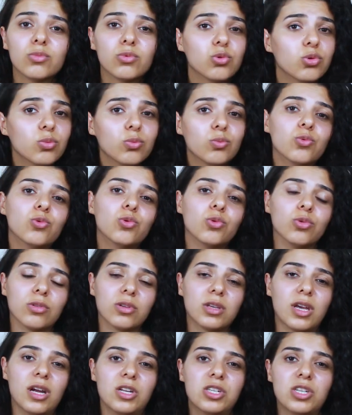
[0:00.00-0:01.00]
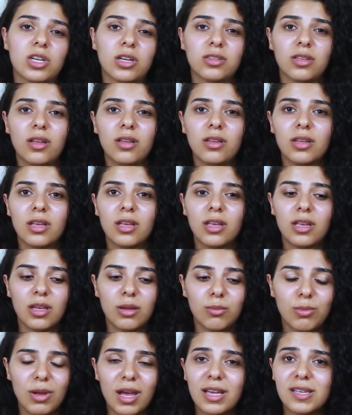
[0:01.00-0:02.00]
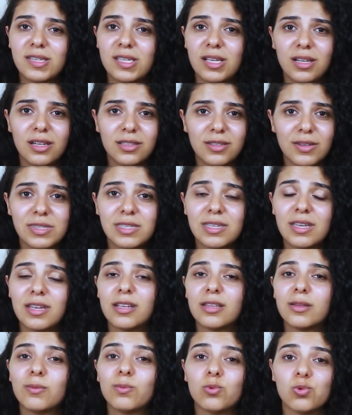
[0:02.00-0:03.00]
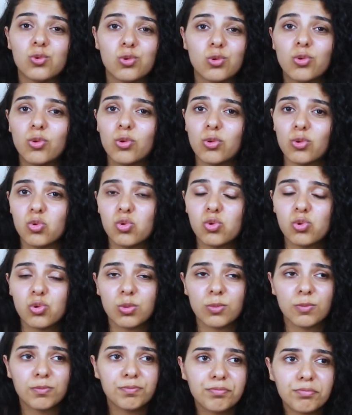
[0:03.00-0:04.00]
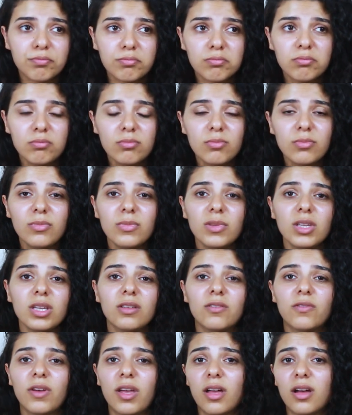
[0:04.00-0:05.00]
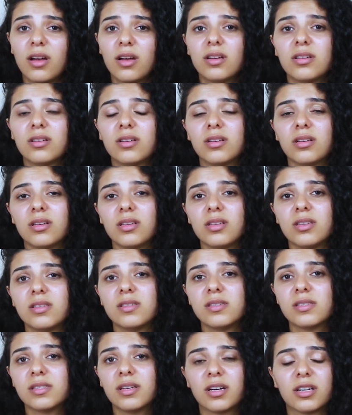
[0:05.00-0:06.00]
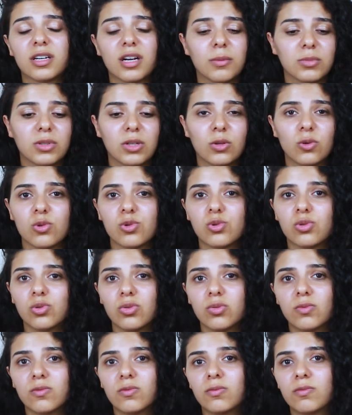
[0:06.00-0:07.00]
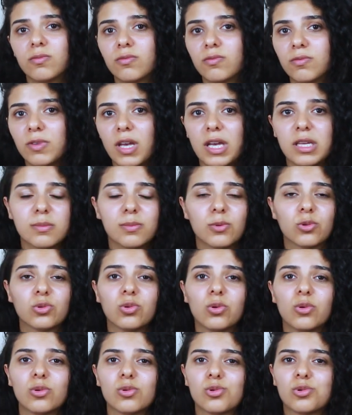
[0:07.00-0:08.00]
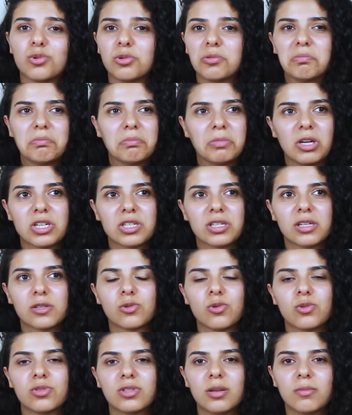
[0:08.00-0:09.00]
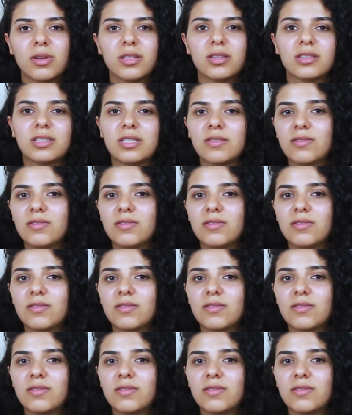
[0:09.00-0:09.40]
durum bu gerçekten. Belgesellerden seyredip üzülüyoruz. Veya e, Instagram'da olsun, Facebook'ta olsun, başka sosyal medya,